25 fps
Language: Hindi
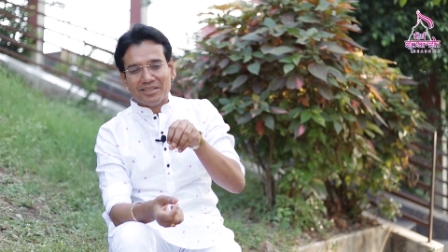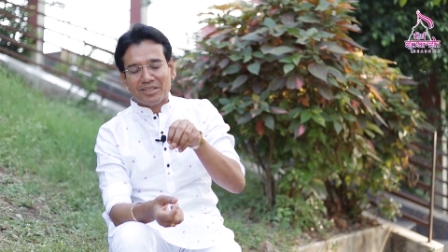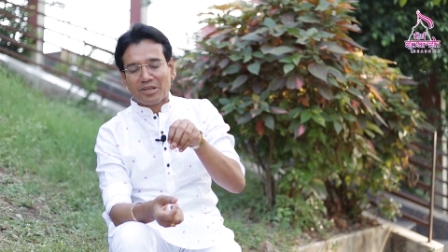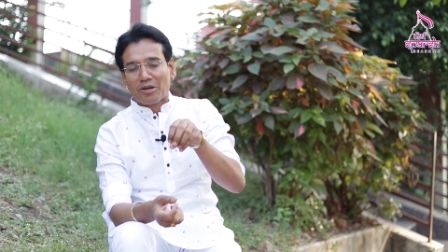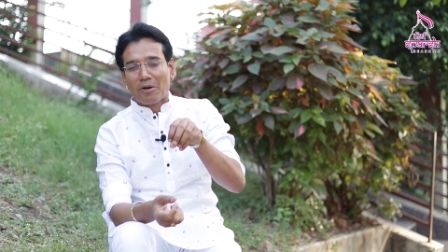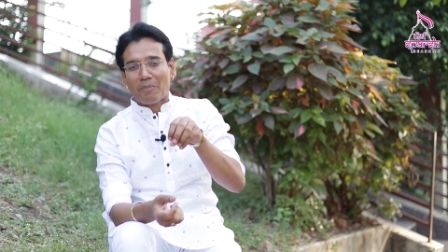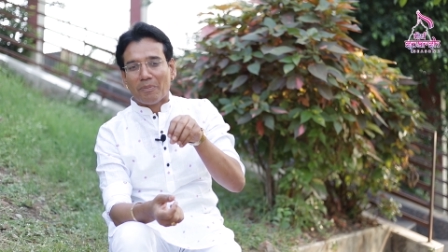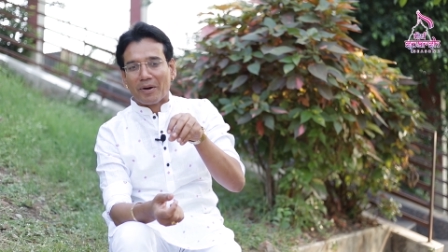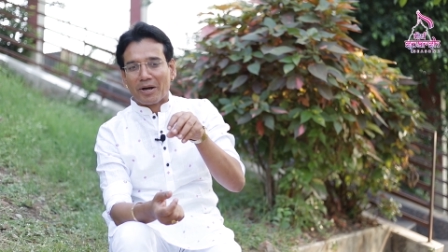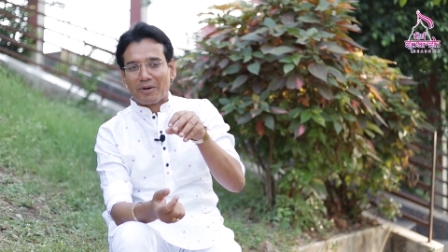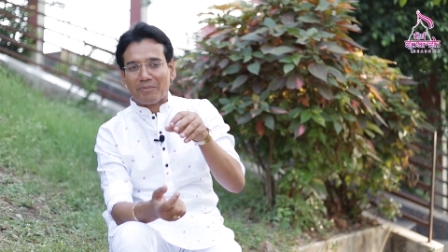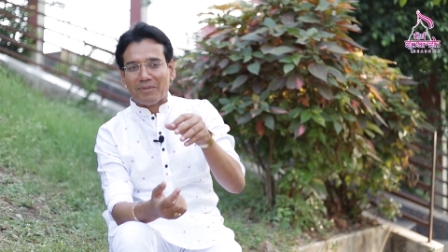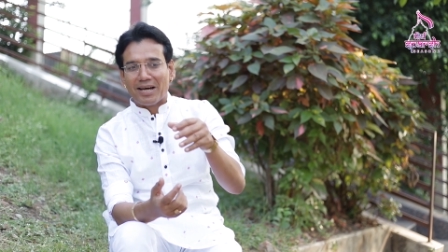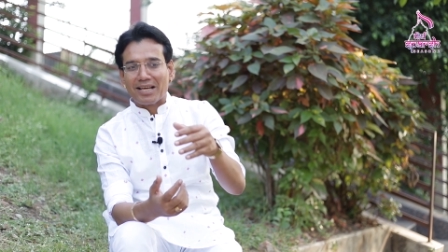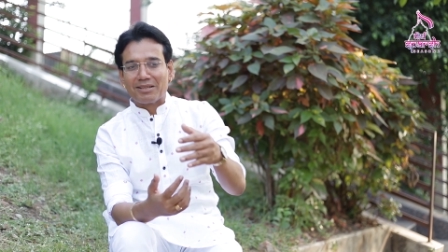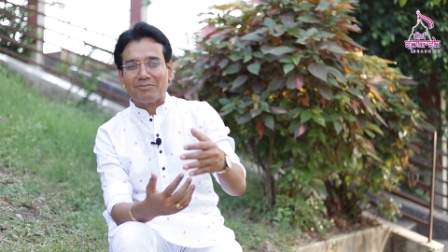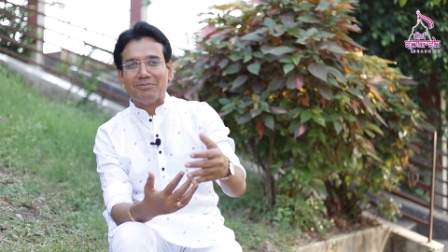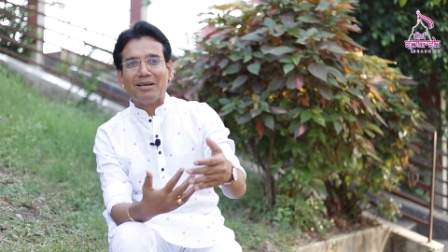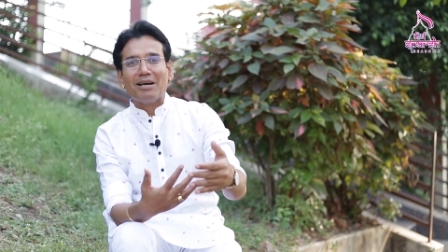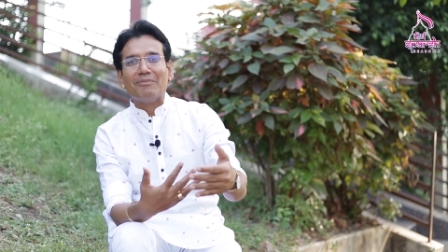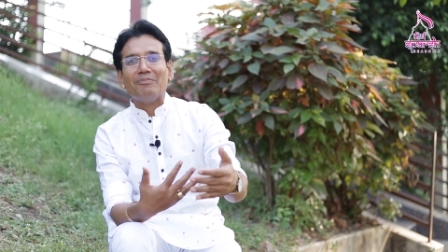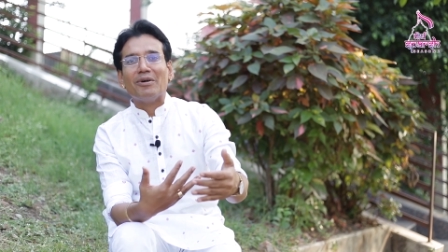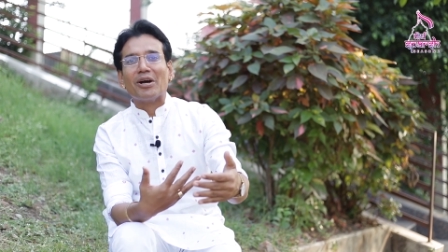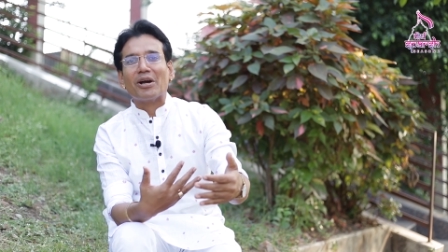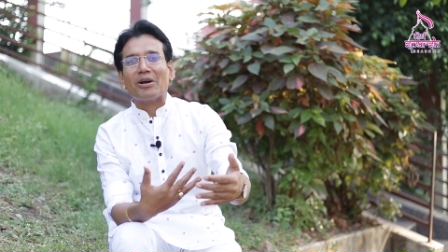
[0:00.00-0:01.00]
देखो
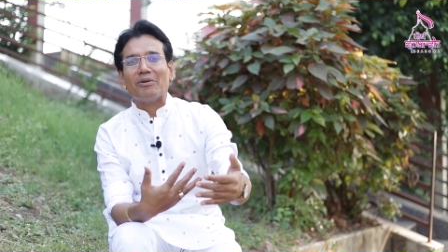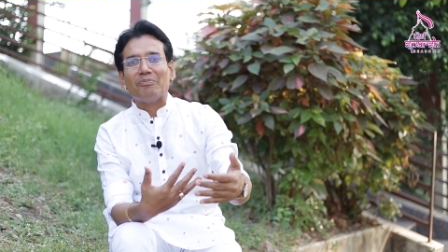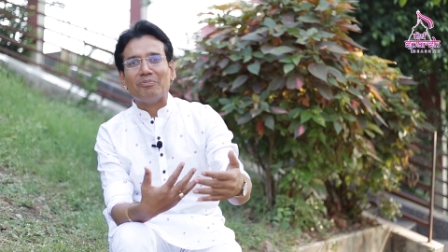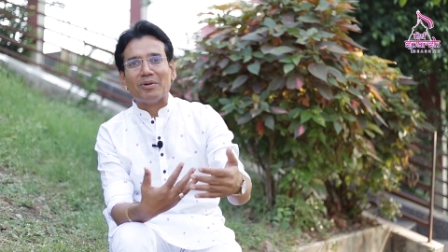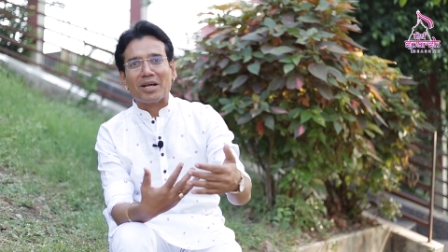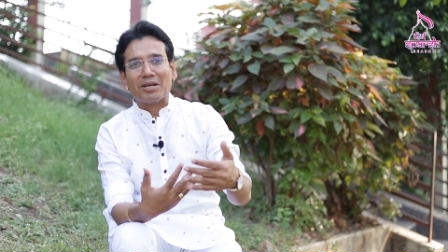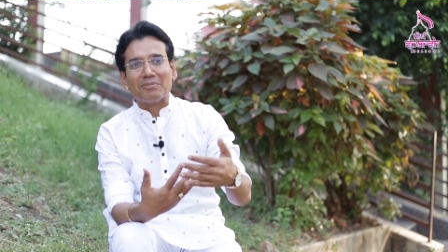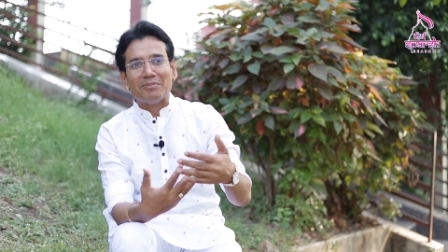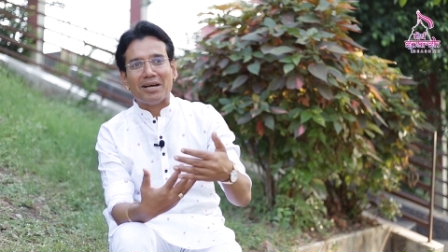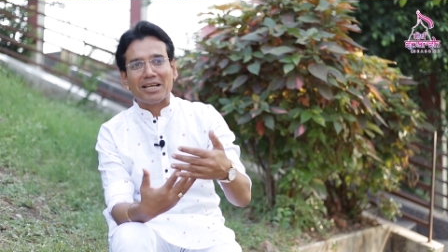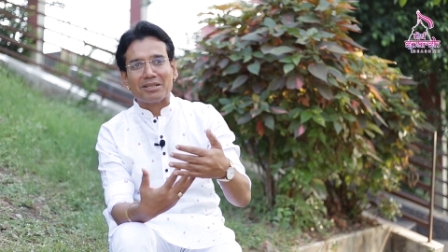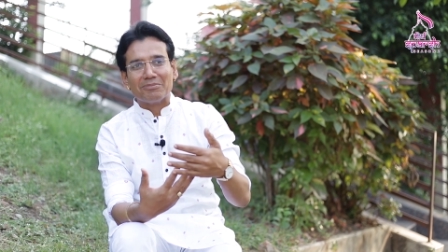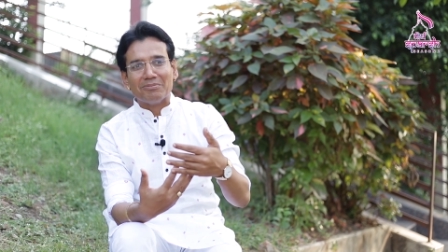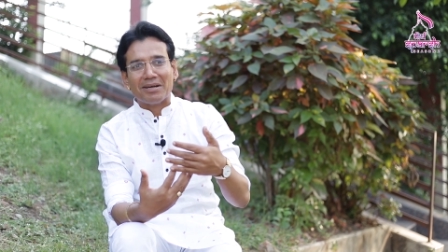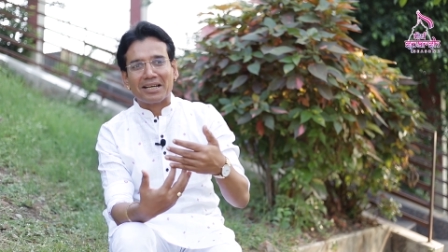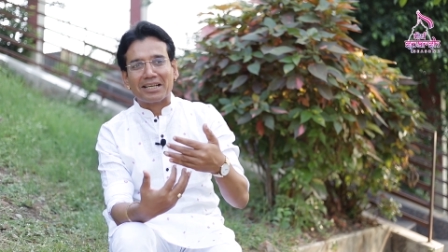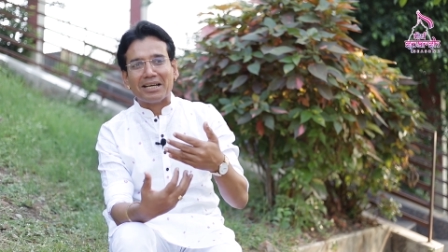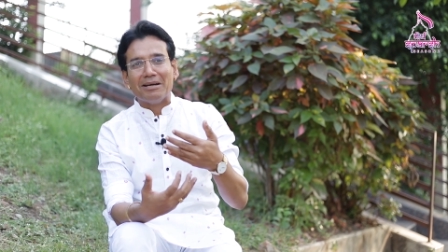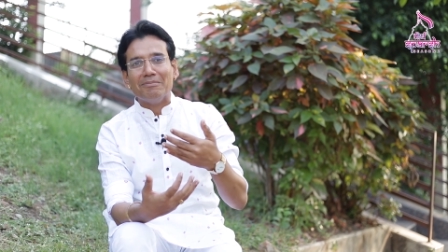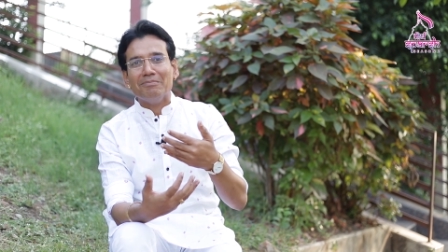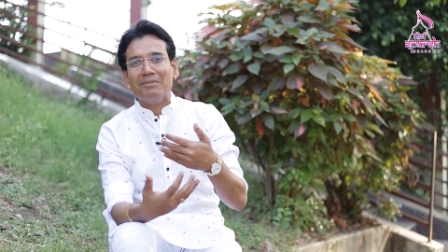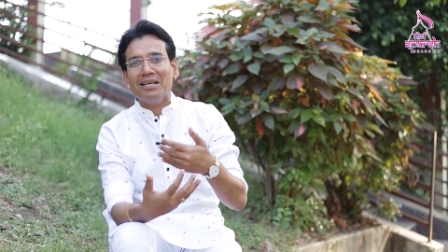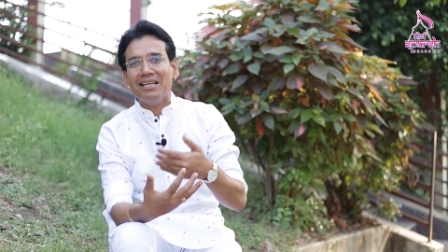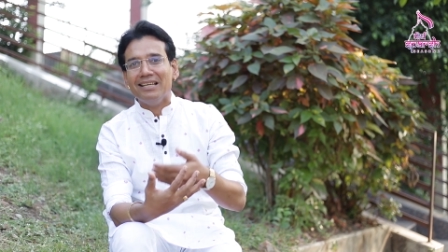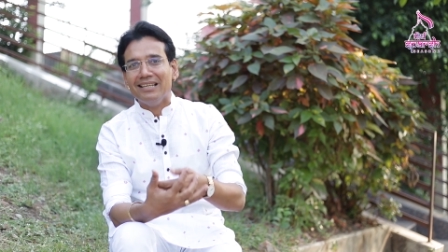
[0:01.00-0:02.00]
परमात्मा परमात्मा
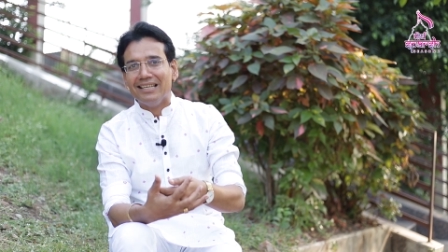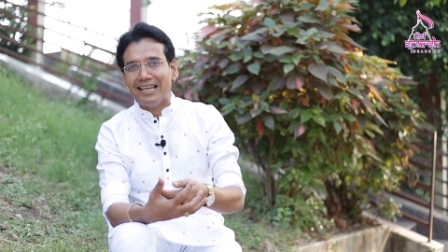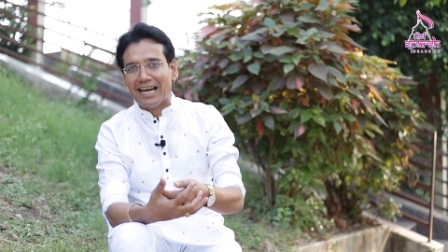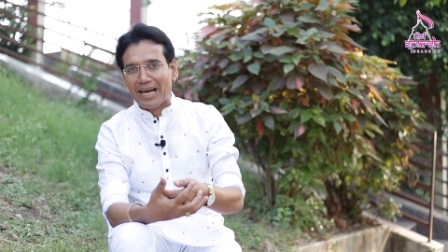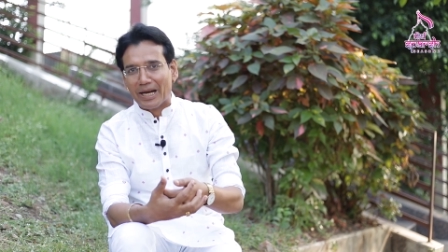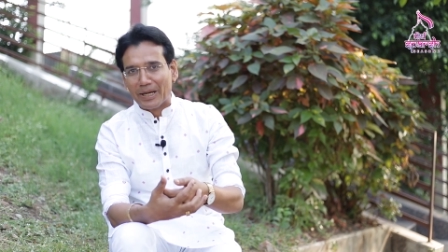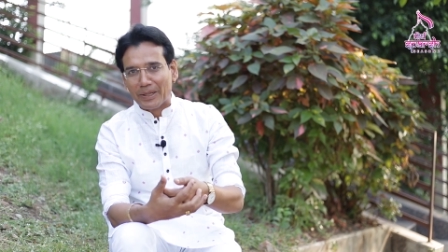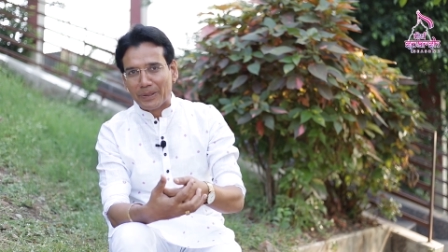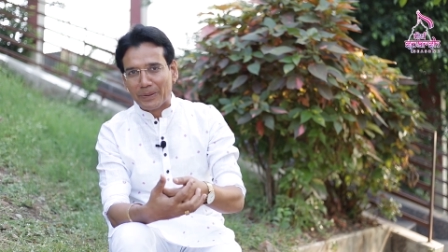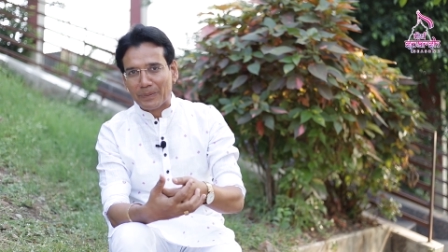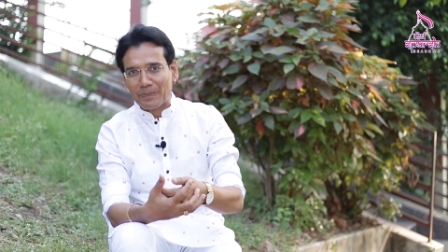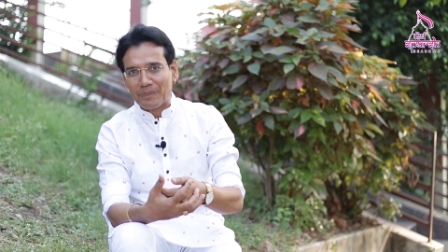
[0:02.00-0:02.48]
का मिलना